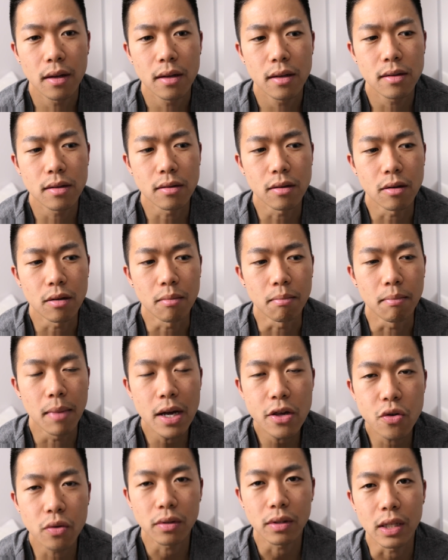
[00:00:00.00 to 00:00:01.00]
その
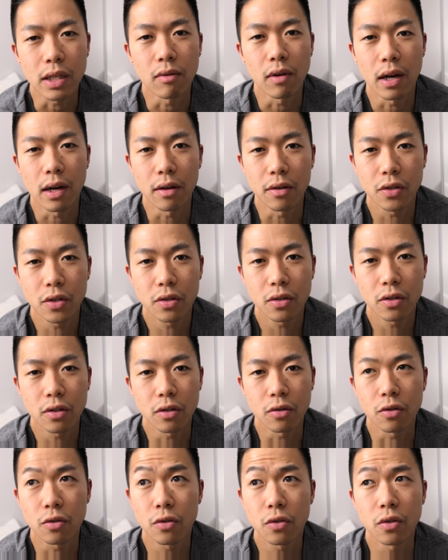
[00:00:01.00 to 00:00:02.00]
魔女って言われる
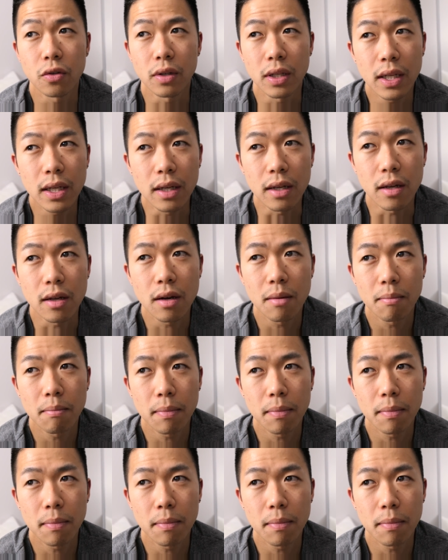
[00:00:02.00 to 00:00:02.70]
いうふうに